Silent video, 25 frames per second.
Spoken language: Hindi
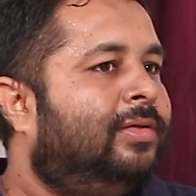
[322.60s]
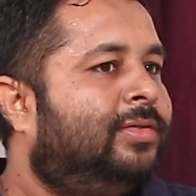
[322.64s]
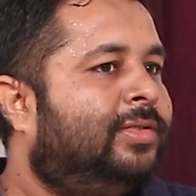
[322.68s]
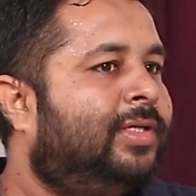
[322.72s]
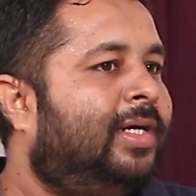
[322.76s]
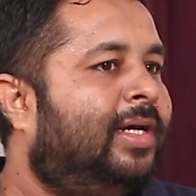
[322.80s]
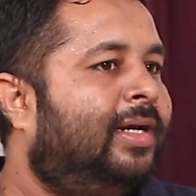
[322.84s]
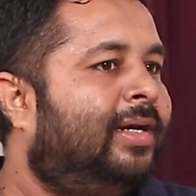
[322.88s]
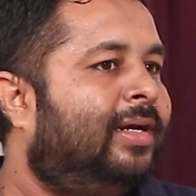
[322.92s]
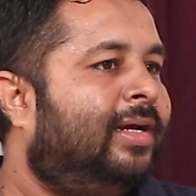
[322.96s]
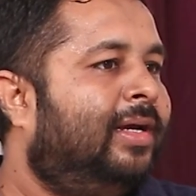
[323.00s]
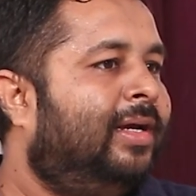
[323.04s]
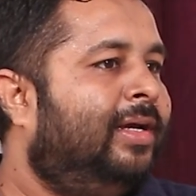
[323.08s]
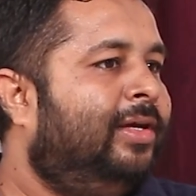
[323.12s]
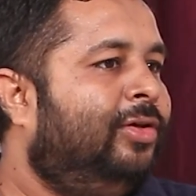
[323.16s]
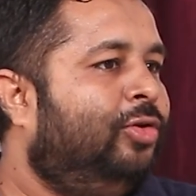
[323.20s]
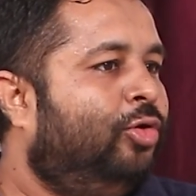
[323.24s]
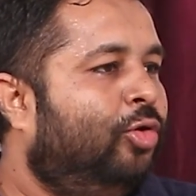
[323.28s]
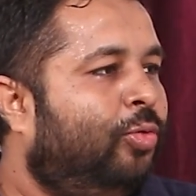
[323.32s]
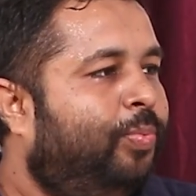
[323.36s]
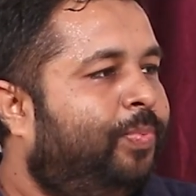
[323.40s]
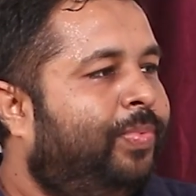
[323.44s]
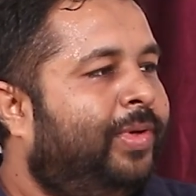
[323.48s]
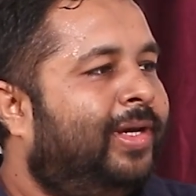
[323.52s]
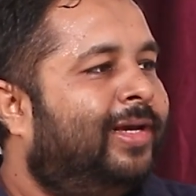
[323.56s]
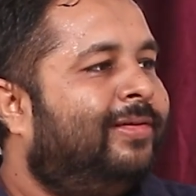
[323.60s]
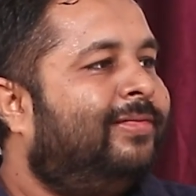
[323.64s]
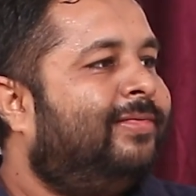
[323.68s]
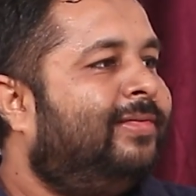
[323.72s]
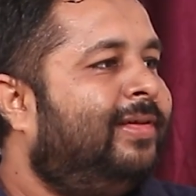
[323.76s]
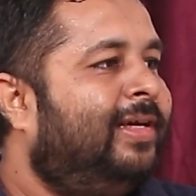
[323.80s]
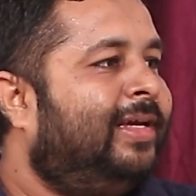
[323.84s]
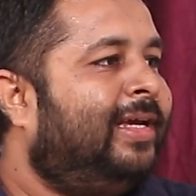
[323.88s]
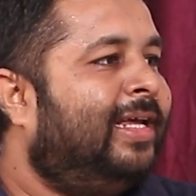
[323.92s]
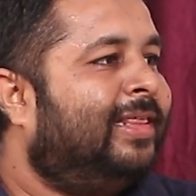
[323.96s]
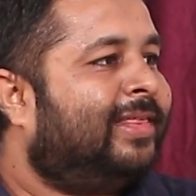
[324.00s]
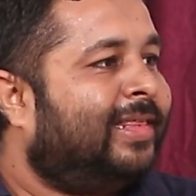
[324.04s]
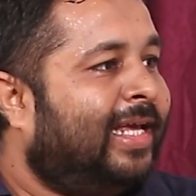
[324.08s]
सर
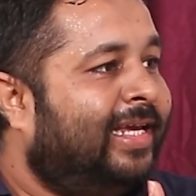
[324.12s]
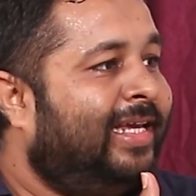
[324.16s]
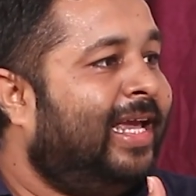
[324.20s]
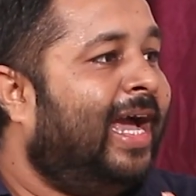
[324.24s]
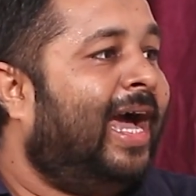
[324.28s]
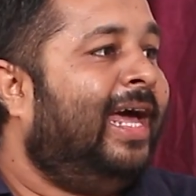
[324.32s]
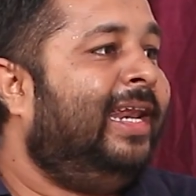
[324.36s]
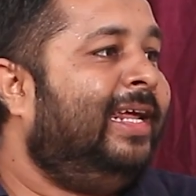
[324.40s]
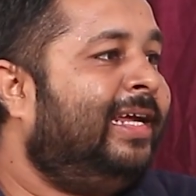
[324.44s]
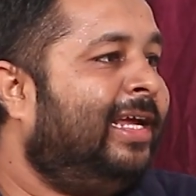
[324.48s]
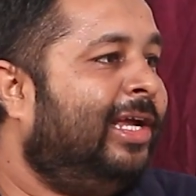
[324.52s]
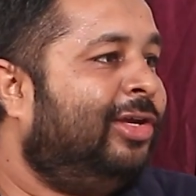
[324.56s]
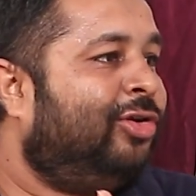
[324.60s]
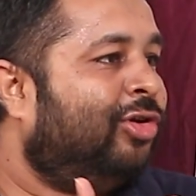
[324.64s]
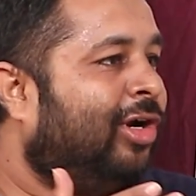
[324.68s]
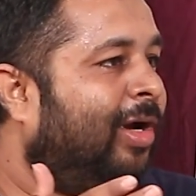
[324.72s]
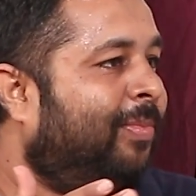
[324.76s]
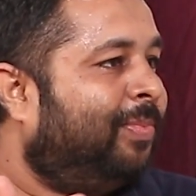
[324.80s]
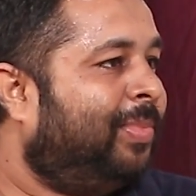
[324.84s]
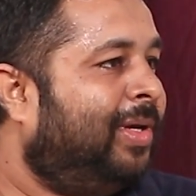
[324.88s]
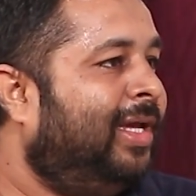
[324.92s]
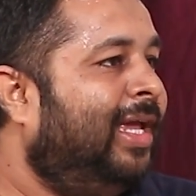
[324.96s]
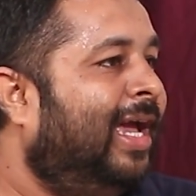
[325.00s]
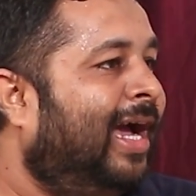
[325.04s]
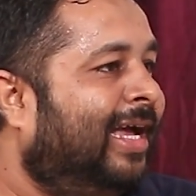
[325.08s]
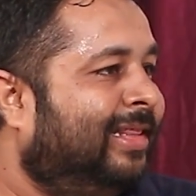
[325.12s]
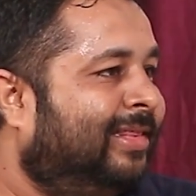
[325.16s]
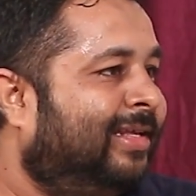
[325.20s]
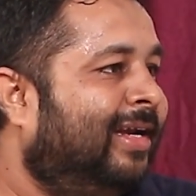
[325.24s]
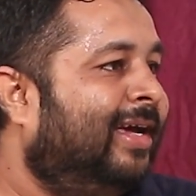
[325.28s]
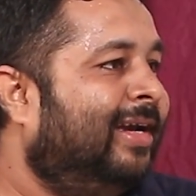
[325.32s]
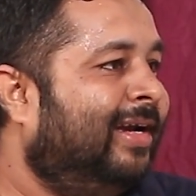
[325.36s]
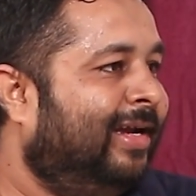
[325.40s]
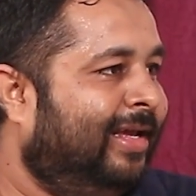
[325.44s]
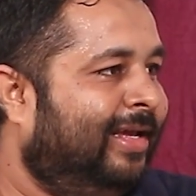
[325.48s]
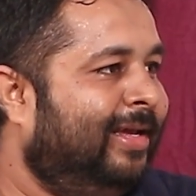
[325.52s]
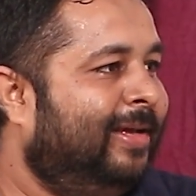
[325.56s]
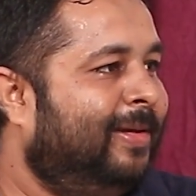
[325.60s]
यूपीएससी की तैयारी की जो आपकी यात्रा
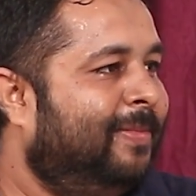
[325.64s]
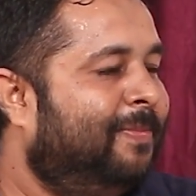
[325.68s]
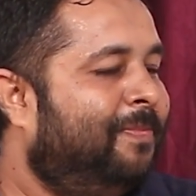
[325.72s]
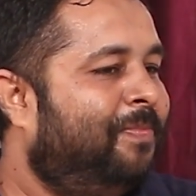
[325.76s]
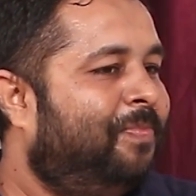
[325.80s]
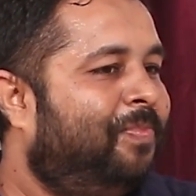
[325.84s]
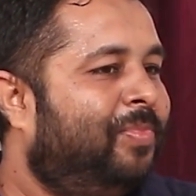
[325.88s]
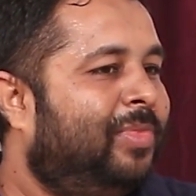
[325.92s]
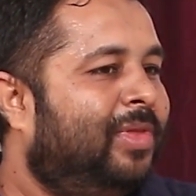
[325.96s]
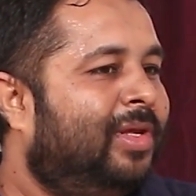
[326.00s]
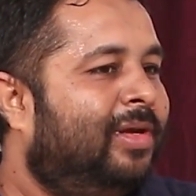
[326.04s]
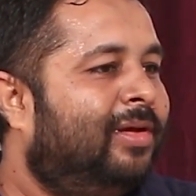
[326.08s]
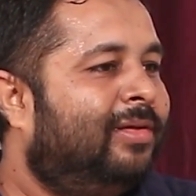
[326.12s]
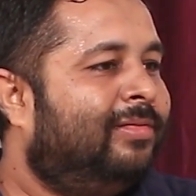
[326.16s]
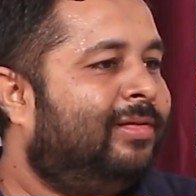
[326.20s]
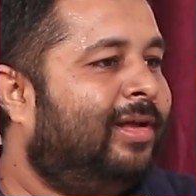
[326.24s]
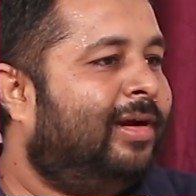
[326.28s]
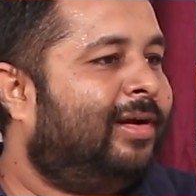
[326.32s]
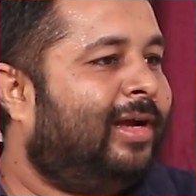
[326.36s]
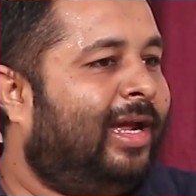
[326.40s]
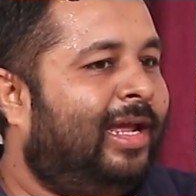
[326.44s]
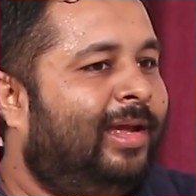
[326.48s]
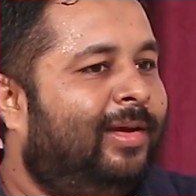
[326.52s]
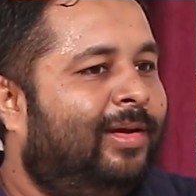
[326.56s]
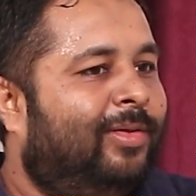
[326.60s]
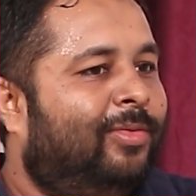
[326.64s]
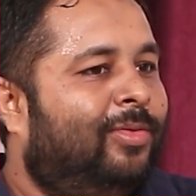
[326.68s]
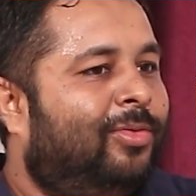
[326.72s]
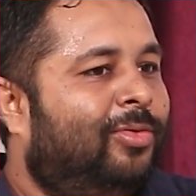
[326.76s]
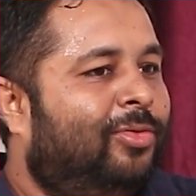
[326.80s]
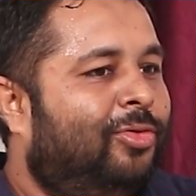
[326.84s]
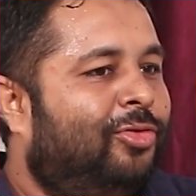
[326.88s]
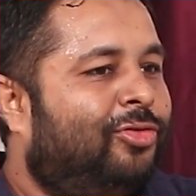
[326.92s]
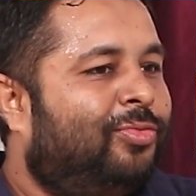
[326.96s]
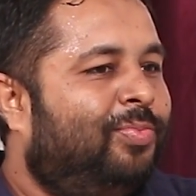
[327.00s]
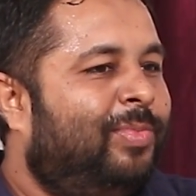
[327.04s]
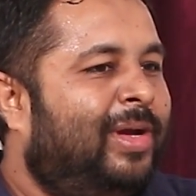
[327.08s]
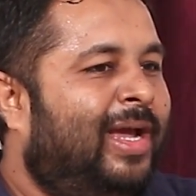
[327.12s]
रही सर कई
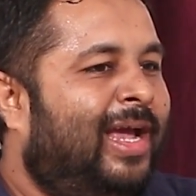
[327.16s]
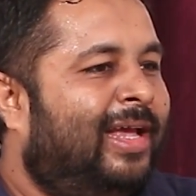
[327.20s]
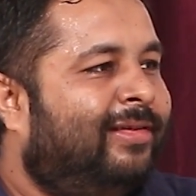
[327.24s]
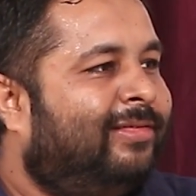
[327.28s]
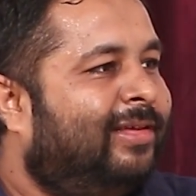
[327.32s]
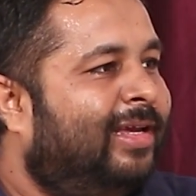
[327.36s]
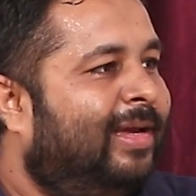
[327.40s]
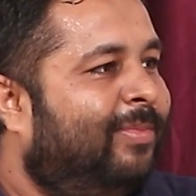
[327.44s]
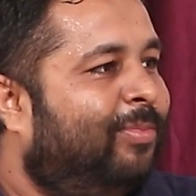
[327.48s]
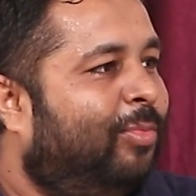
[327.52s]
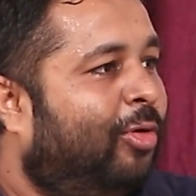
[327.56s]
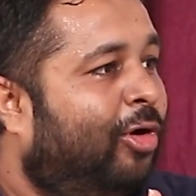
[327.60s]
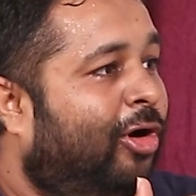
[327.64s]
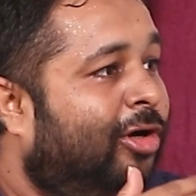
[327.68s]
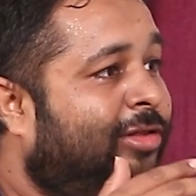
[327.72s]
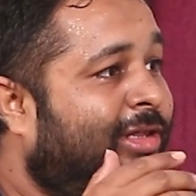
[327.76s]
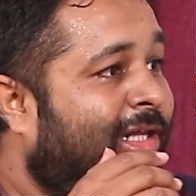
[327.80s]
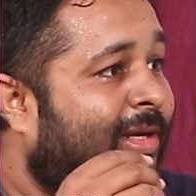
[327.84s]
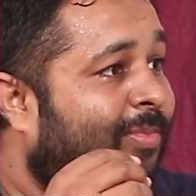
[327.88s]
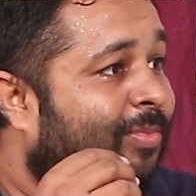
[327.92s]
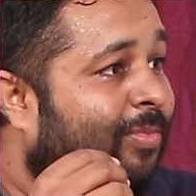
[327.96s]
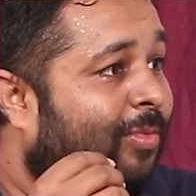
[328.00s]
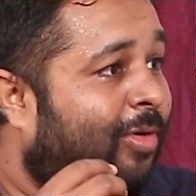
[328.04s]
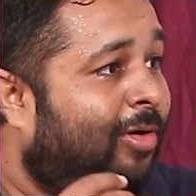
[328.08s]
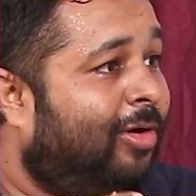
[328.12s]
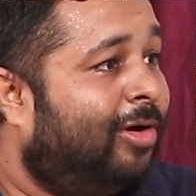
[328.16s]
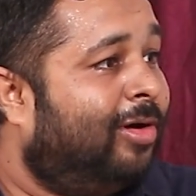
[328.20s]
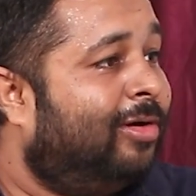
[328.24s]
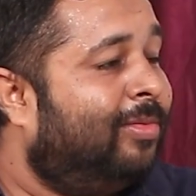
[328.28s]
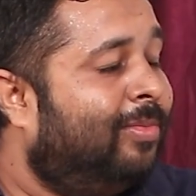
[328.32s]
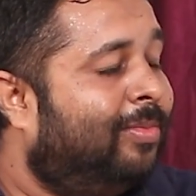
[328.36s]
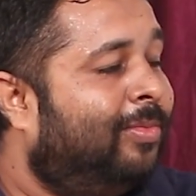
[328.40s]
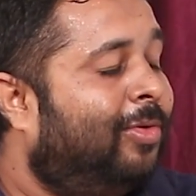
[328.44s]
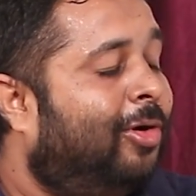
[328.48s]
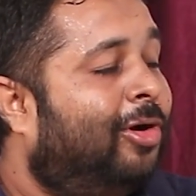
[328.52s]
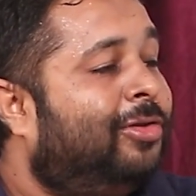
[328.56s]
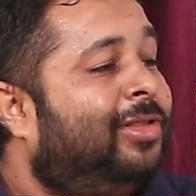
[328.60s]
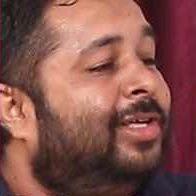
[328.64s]
उसमें ऐसे बहुत ही
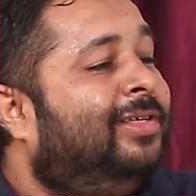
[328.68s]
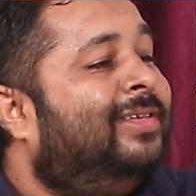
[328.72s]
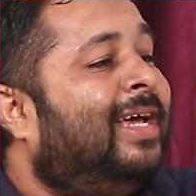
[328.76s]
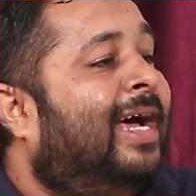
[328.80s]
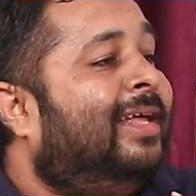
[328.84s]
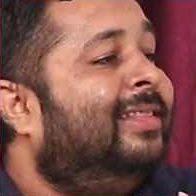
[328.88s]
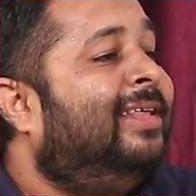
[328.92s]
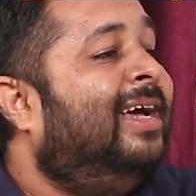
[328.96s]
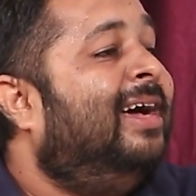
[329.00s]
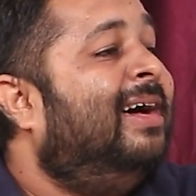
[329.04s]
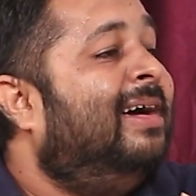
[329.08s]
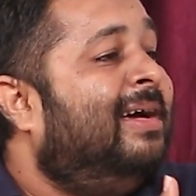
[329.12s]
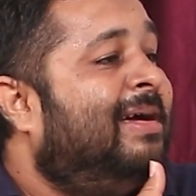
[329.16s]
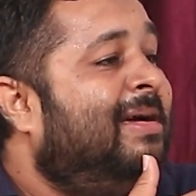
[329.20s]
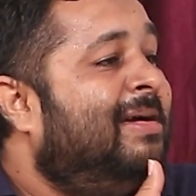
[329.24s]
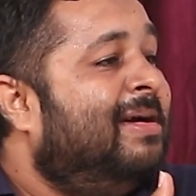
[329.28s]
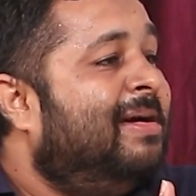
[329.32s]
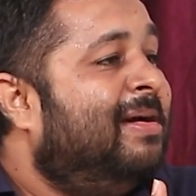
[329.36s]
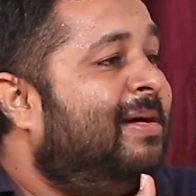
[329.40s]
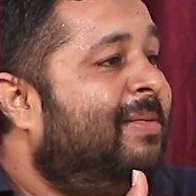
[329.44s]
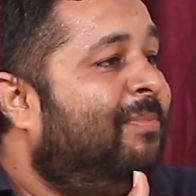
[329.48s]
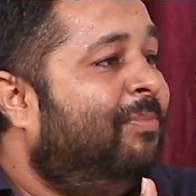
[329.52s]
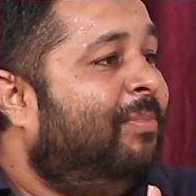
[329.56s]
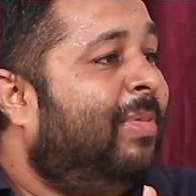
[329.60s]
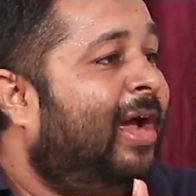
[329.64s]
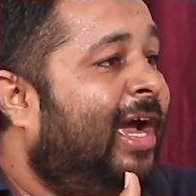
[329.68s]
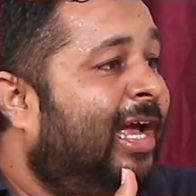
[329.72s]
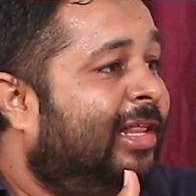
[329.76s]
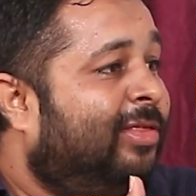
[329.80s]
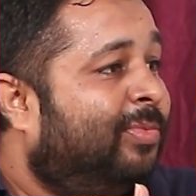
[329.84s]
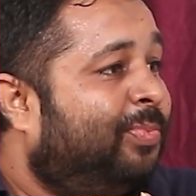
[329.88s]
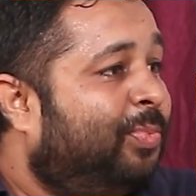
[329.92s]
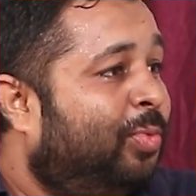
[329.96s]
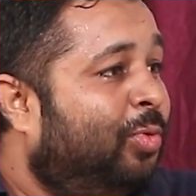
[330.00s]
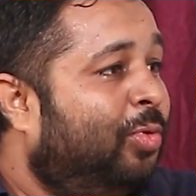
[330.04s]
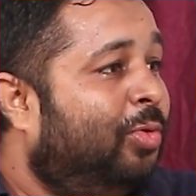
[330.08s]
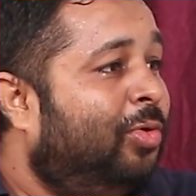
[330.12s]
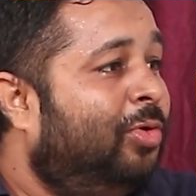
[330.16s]
बहुत ही ज़्यादा
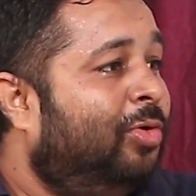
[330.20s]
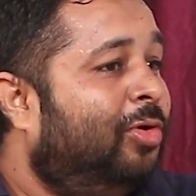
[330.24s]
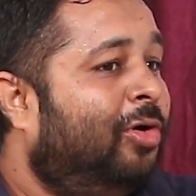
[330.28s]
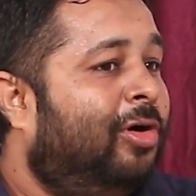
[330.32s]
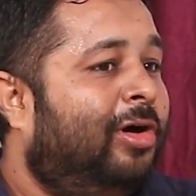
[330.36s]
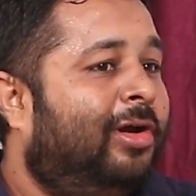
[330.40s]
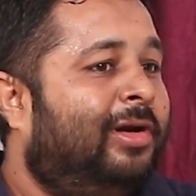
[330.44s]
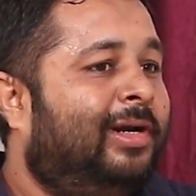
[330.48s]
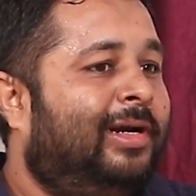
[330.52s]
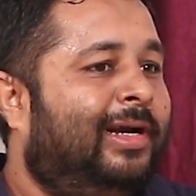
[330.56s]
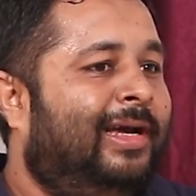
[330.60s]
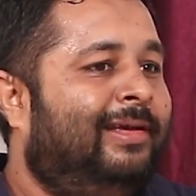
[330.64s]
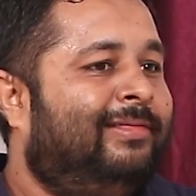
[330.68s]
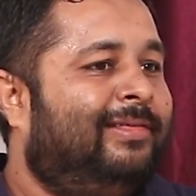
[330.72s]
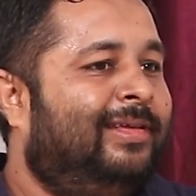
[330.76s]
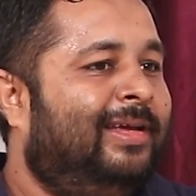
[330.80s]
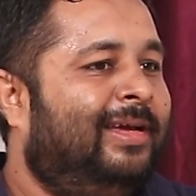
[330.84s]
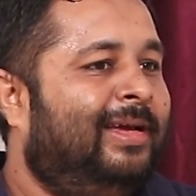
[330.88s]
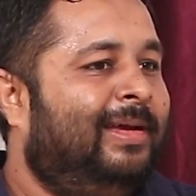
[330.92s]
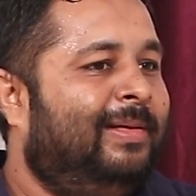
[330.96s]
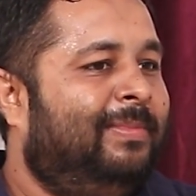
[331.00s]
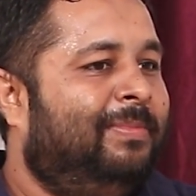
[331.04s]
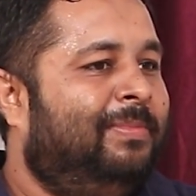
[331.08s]
महत्वपूर्ण और ऐसे